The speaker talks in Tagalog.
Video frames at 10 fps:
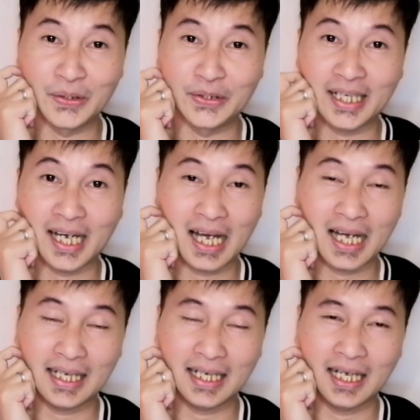uh,
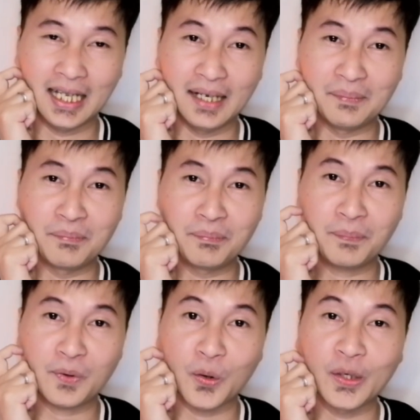yun, na
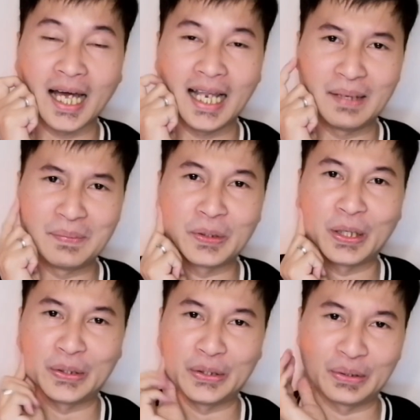alam ko
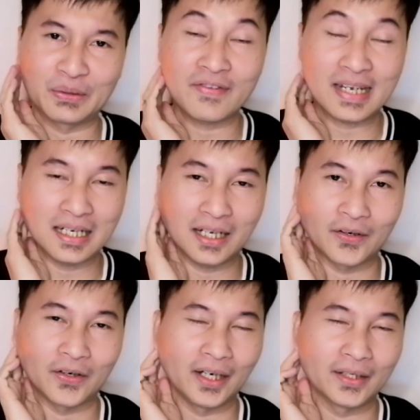na alam nyo ano
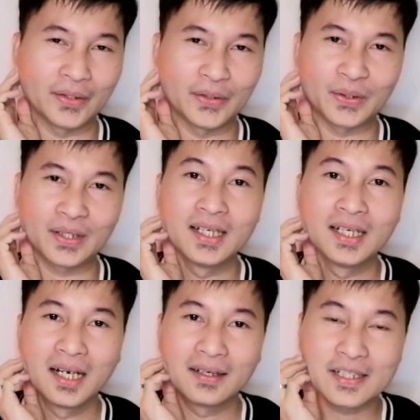yung feeling or
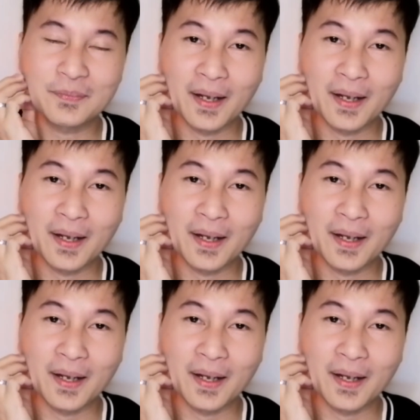ano yung